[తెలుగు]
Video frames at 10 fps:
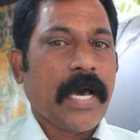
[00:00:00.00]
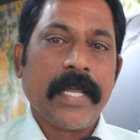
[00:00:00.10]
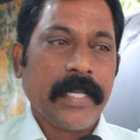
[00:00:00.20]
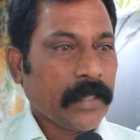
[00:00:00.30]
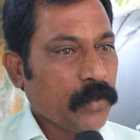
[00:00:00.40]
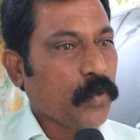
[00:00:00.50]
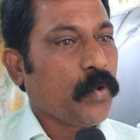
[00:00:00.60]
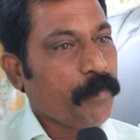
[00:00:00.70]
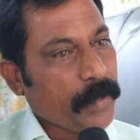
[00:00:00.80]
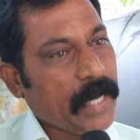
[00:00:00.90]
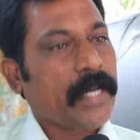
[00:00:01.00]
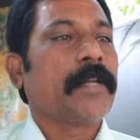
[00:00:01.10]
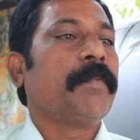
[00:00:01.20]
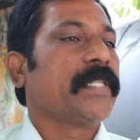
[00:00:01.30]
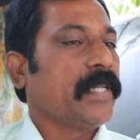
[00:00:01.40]
ఆయన ఎంతో గొప్ప
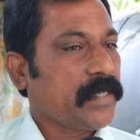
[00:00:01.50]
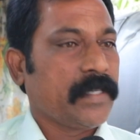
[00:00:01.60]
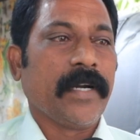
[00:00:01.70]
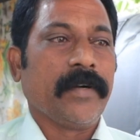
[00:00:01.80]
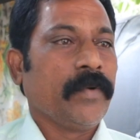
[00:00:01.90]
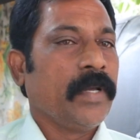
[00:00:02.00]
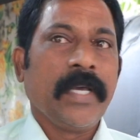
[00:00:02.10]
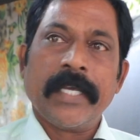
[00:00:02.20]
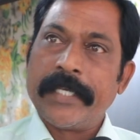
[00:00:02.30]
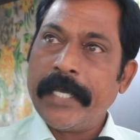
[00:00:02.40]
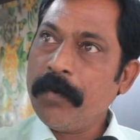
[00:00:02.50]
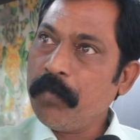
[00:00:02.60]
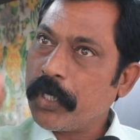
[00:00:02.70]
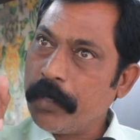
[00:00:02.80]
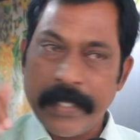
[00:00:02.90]
కార్యక్రమాలు చేస్తున్నాడు ఏ
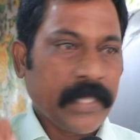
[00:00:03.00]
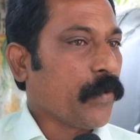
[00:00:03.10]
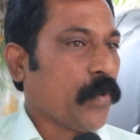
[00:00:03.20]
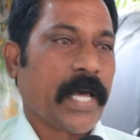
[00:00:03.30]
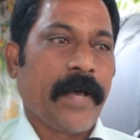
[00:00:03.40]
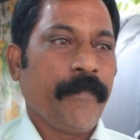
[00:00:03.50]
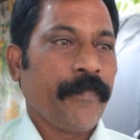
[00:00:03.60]
ముఖ్యమంత్రి కూడా